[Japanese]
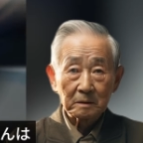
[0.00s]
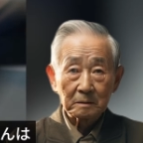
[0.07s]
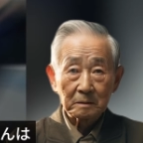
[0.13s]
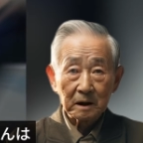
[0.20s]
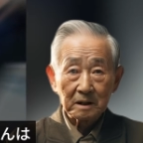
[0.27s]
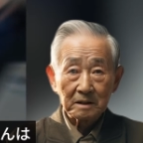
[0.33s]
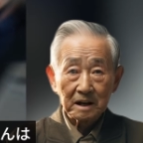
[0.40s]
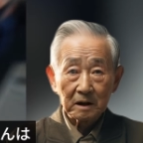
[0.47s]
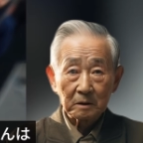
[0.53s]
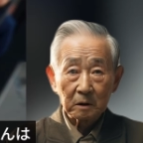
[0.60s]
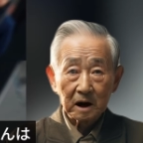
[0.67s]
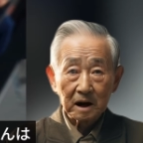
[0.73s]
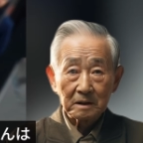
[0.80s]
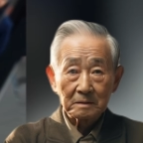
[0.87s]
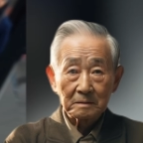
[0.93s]
の眞子さん
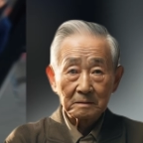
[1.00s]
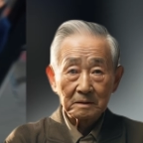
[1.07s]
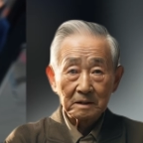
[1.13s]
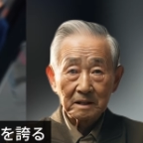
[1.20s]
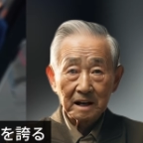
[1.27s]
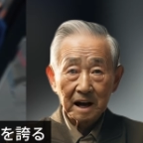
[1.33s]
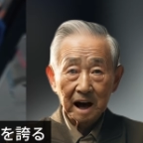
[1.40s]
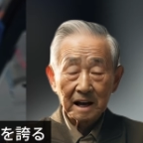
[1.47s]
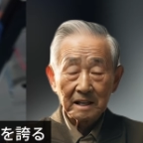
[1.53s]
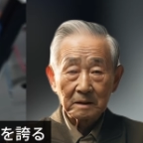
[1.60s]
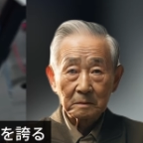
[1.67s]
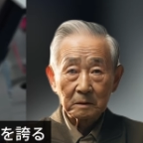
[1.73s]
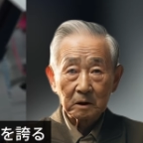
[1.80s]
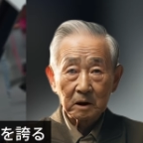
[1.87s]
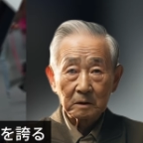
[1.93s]
は、世界で
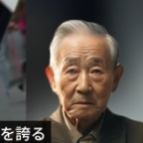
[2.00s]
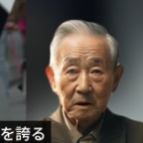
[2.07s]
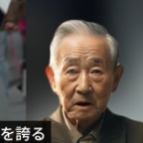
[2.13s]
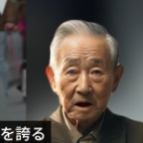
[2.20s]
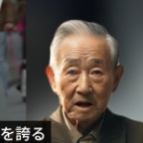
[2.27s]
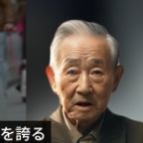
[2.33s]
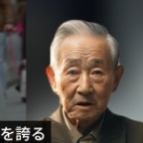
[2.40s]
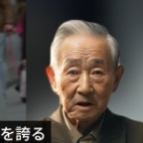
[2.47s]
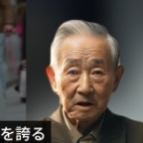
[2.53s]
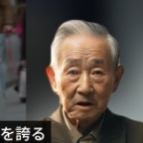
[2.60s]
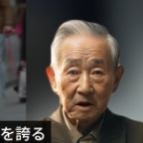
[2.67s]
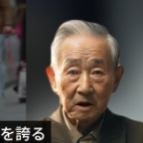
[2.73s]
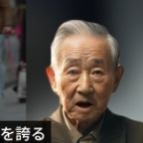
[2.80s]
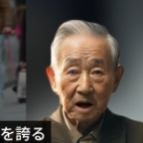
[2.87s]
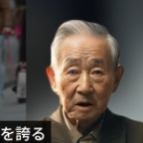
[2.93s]
も指折りの所
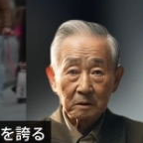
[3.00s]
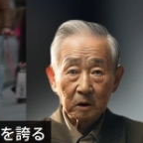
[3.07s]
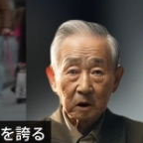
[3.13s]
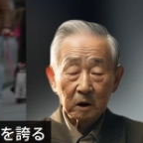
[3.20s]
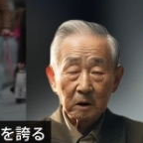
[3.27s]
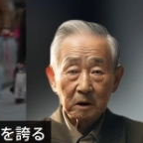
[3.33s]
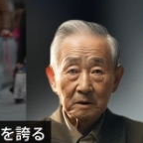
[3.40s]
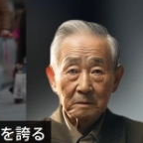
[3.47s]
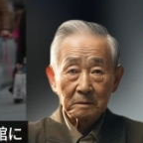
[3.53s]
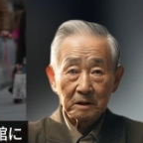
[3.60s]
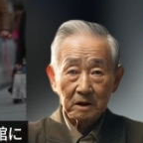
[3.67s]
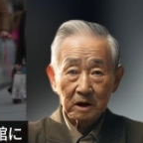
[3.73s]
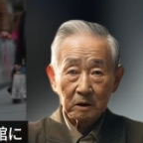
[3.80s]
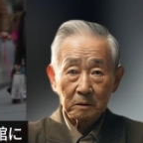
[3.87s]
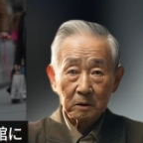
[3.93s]
蔵品を誇る
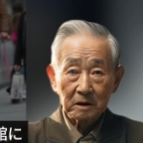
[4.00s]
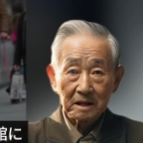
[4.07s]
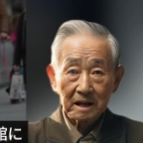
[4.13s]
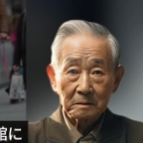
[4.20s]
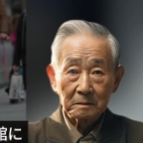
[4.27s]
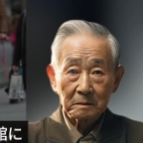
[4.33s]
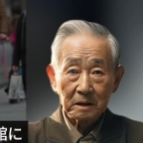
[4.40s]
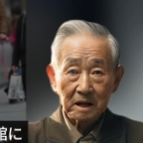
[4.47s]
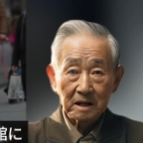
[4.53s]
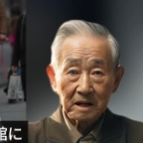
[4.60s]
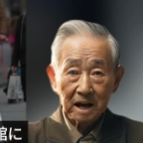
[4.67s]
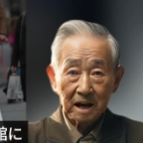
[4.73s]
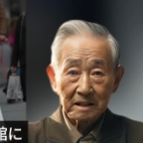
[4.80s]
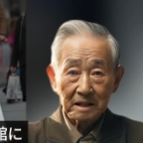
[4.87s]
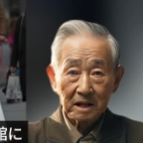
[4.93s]
メトロポリタン美
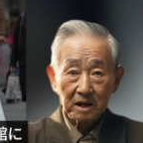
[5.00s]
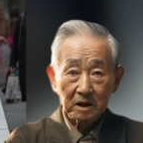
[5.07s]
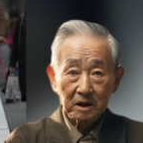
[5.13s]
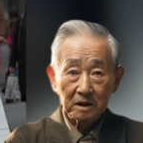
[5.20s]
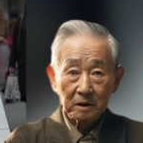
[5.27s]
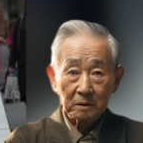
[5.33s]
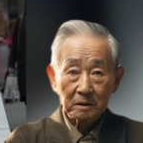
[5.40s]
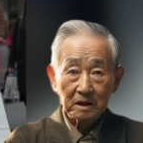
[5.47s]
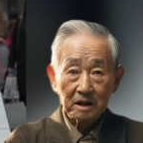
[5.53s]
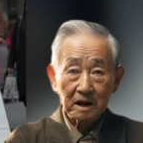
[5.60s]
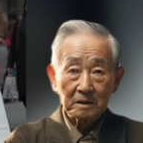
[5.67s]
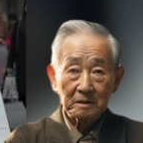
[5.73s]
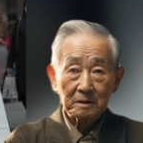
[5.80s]
術館に就職した